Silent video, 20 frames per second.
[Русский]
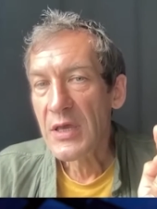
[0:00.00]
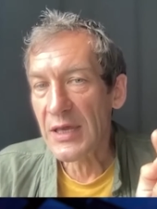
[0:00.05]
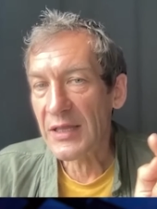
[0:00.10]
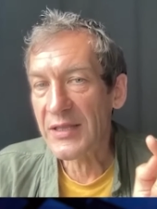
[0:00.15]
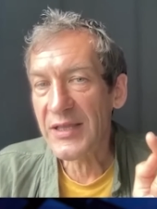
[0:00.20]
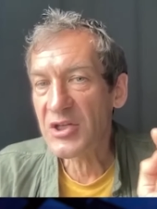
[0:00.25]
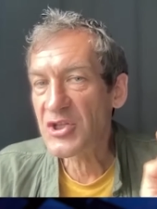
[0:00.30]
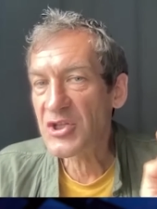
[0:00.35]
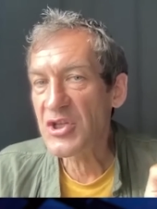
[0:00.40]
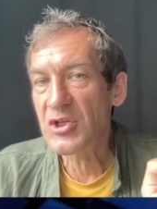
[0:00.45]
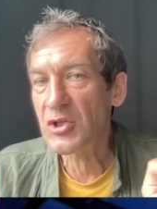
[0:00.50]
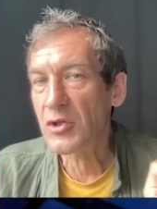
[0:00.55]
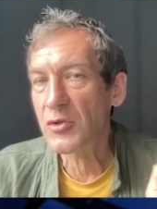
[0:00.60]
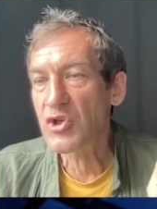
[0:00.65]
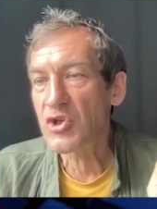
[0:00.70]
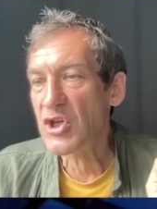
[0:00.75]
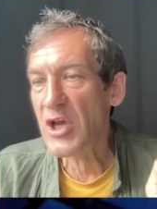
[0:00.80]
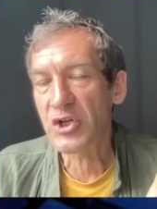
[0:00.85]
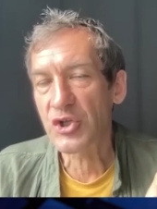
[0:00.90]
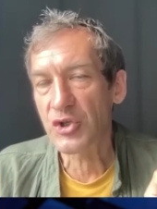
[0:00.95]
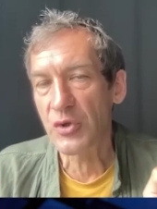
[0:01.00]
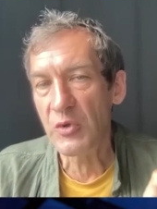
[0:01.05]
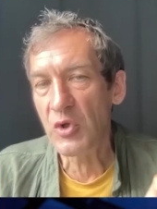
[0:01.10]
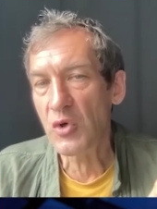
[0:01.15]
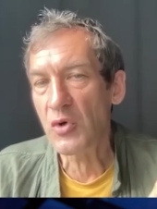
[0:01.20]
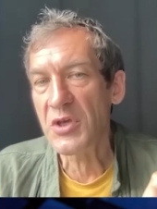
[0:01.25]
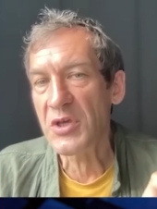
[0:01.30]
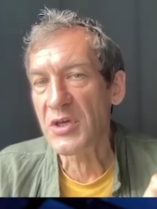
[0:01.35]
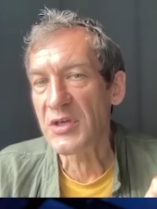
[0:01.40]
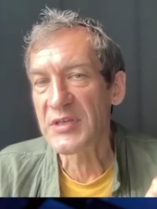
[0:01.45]
Я даже не исключаю, что
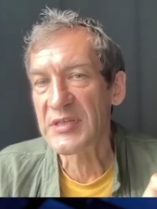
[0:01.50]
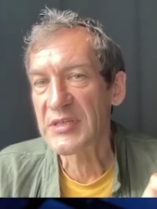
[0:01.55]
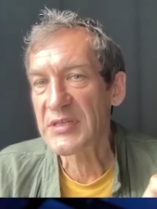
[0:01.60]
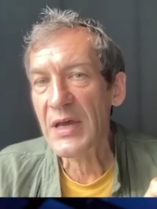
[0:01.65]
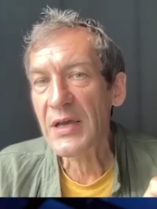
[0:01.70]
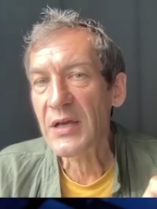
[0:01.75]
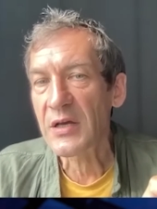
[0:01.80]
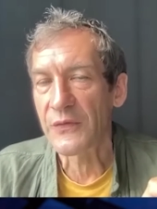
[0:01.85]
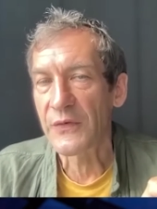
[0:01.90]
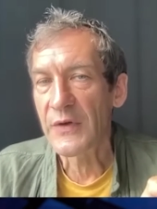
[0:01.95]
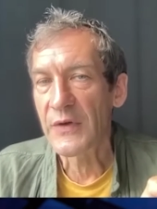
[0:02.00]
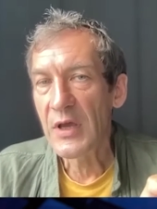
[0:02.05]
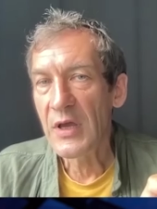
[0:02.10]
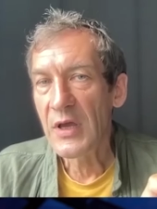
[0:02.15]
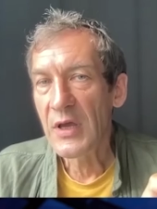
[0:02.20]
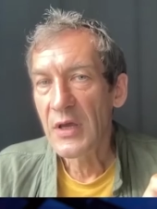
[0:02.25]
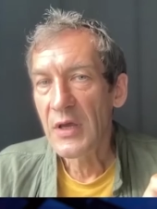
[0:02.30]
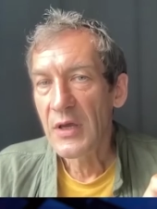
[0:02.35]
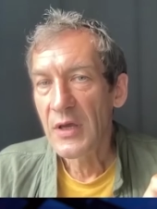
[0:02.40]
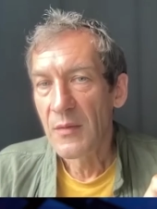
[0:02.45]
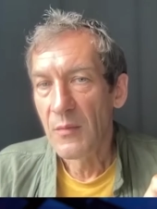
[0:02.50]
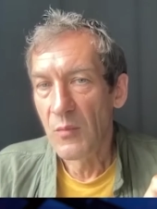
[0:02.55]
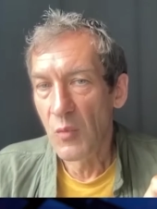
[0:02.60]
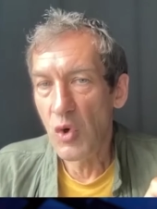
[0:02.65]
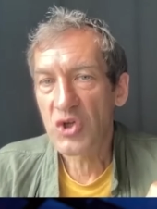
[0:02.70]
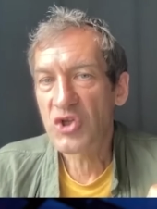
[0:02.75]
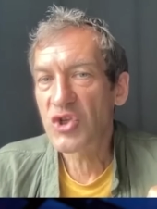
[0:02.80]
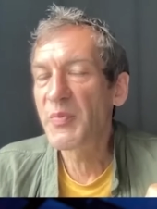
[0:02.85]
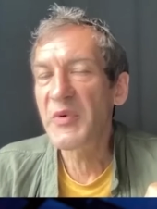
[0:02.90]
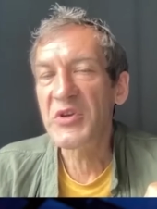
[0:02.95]
многие из зеков,
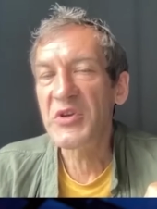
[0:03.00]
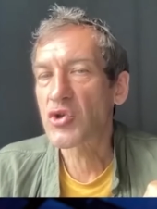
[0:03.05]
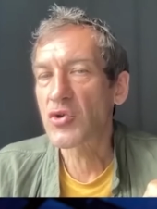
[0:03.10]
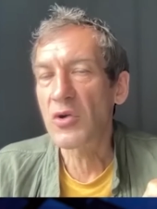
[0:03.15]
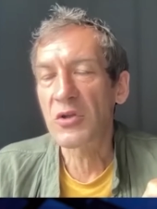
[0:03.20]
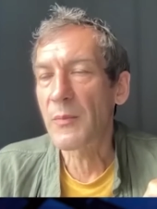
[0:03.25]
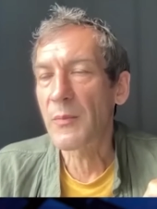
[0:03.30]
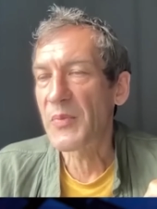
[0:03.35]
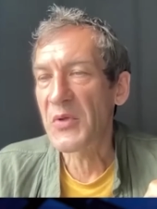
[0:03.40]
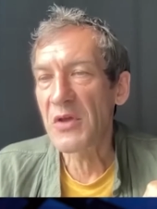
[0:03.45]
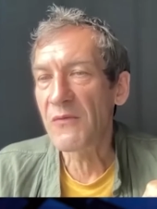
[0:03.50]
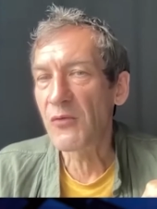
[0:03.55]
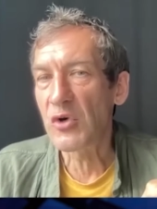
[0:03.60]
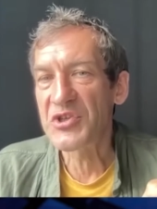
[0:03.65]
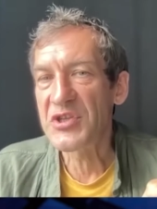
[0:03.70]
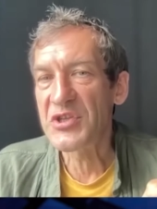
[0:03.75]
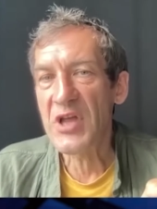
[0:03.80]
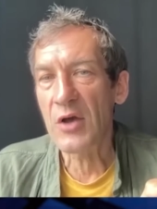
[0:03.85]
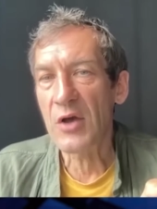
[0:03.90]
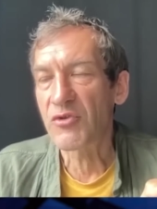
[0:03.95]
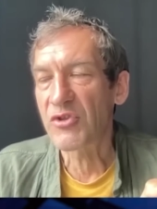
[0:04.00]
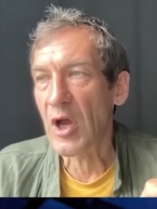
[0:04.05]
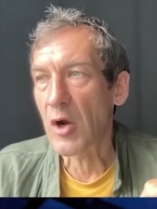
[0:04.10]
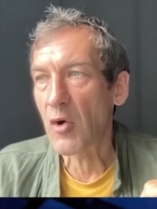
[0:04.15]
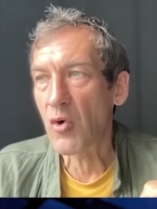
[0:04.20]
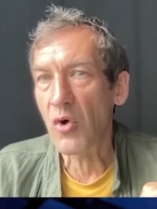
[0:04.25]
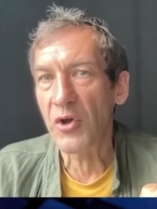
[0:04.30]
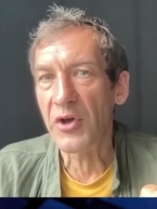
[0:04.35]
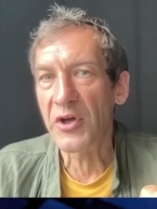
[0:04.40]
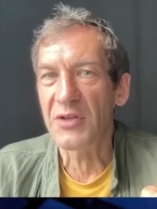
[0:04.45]
может быть, что-то про него знают
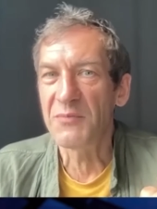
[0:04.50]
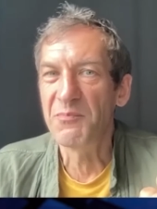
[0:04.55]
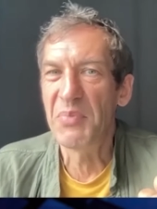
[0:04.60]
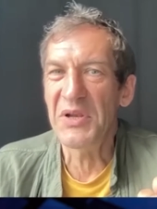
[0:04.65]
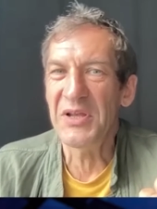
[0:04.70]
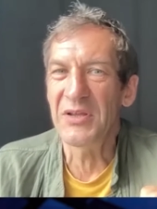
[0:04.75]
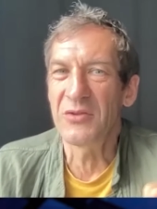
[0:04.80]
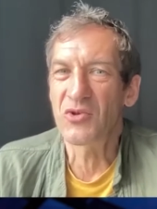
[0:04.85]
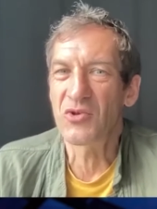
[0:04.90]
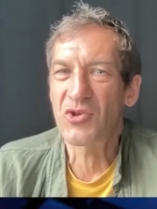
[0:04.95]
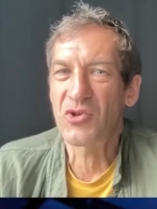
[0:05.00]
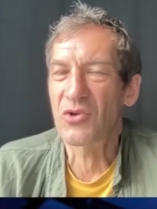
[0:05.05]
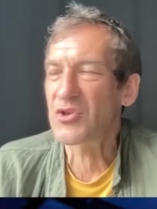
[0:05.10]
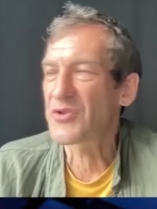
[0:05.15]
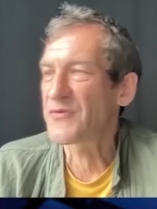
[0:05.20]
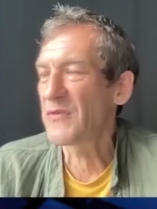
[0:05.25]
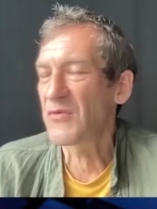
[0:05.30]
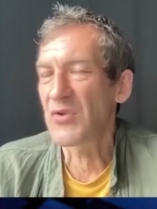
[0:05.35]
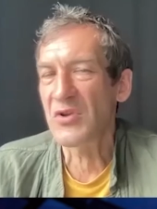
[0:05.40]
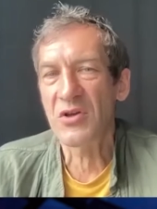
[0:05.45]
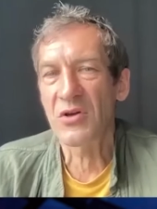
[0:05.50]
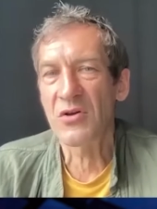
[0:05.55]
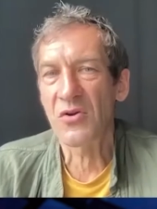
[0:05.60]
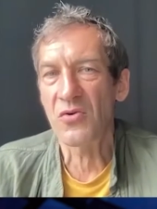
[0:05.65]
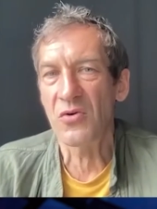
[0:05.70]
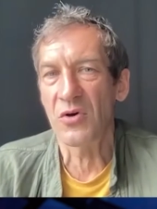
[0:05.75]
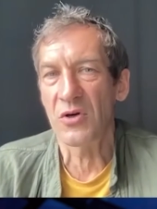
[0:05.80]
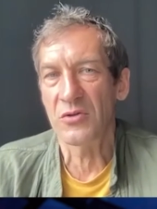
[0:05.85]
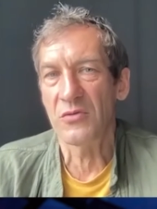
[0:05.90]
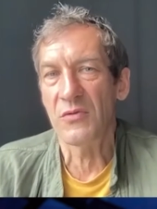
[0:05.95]
такое, говорят, блин, ну что же вы его не
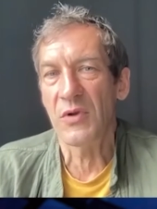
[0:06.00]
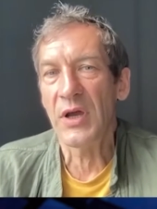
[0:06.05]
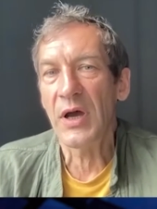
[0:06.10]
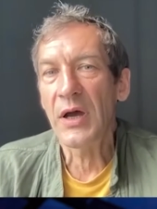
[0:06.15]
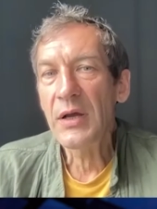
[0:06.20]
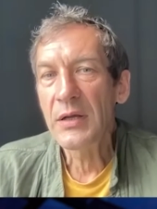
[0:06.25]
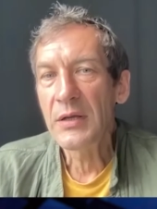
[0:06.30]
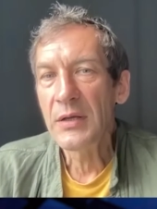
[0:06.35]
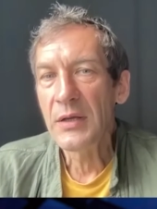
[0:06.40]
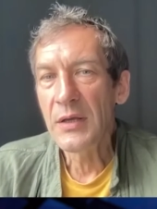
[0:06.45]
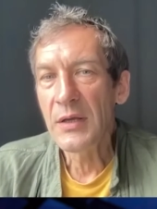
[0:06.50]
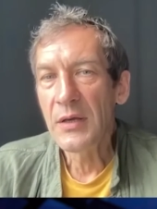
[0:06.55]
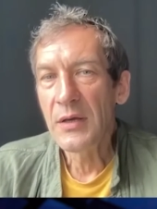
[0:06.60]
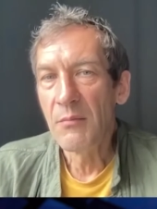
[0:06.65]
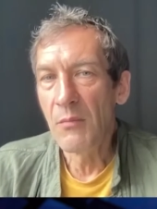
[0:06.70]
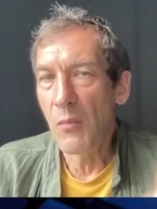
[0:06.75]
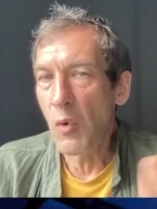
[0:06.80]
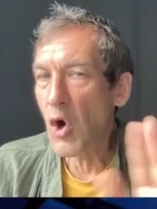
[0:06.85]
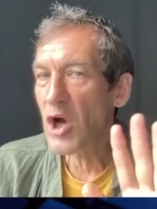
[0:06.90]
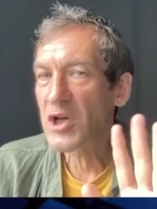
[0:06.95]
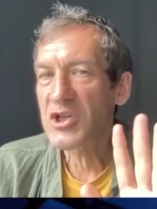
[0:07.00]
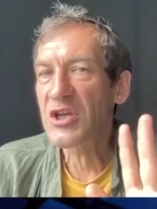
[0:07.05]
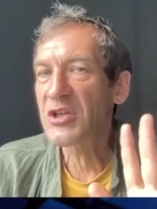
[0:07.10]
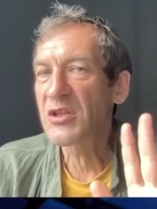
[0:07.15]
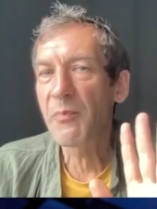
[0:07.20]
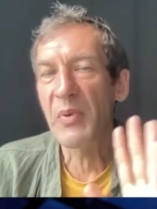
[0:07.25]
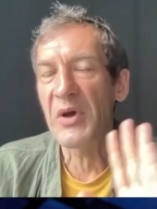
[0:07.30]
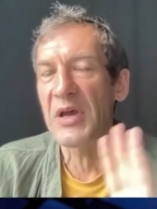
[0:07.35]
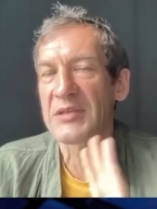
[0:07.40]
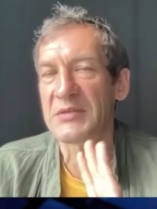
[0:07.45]
грохнули, а?
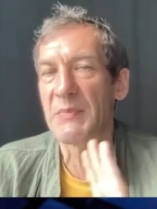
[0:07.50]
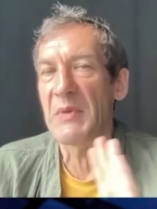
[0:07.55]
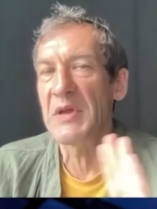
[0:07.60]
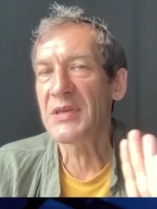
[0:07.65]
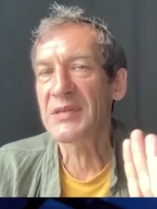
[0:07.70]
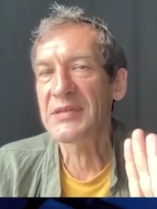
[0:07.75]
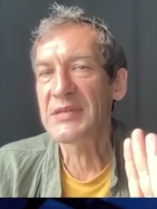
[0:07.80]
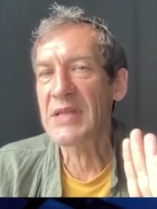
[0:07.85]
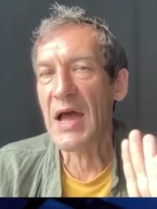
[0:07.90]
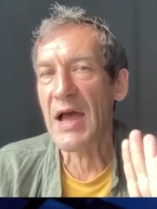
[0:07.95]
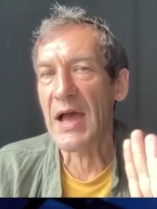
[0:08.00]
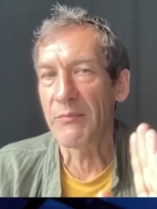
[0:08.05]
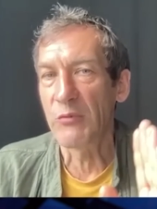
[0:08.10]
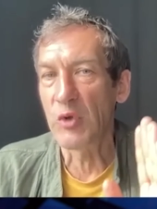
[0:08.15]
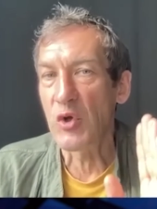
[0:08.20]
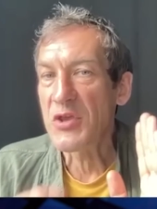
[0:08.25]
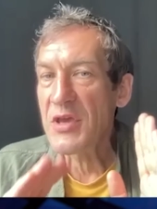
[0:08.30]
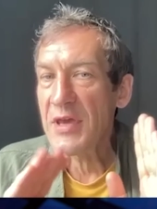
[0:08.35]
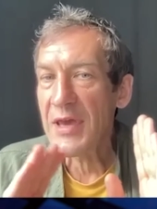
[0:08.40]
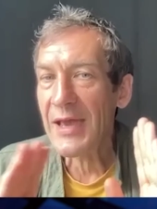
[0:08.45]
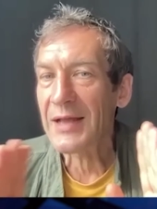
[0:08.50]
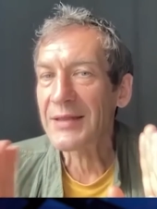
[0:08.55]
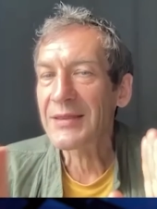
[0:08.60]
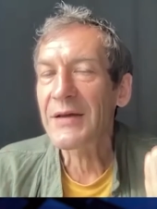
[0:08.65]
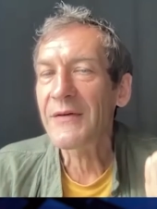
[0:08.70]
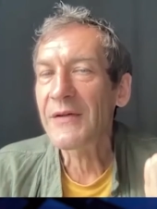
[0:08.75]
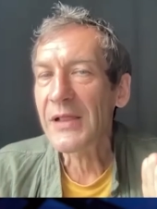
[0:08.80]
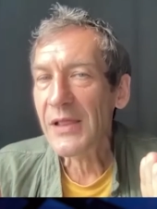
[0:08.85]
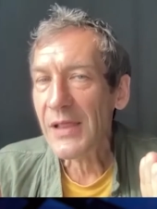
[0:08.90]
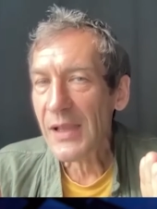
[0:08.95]
Может быть, мы не знаем, но не
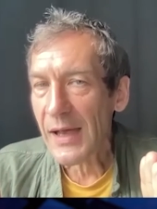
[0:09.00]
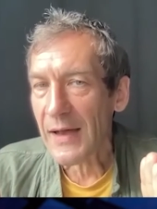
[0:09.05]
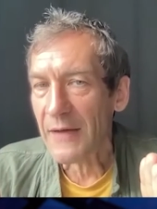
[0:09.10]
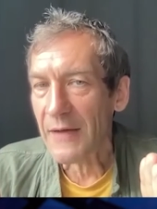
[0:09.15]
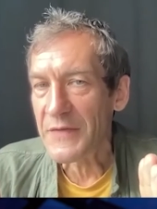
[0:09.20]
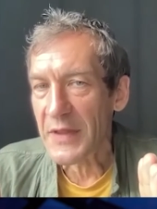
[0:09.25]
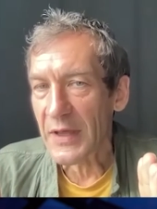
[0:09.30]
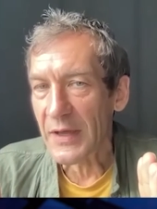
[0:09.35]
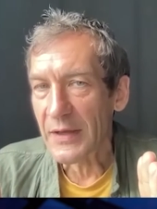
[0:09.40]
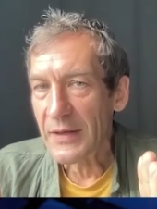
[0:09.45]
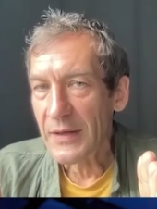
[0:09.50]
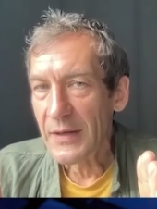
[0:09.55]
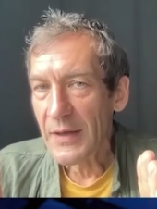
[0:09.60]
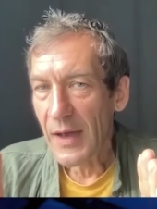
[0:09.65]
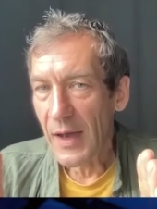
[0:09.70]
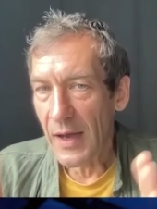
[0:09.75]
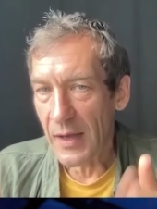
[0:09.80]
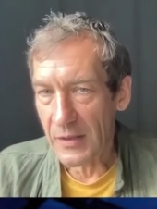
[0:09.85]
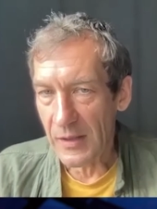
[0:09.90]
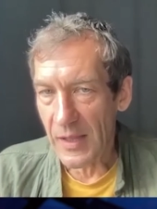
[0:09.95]
это главное. А